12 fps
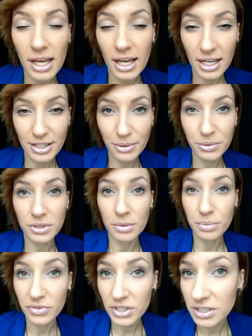e, na górnej
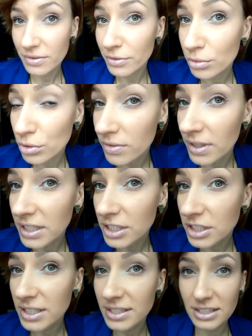powiece, wytuszowane
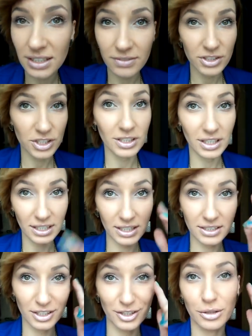rzęsy, nawet żadnej
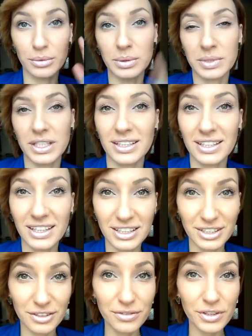kredki, tylko mam kredkę na
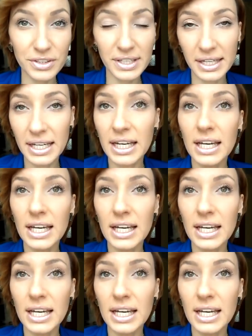linii wodnej.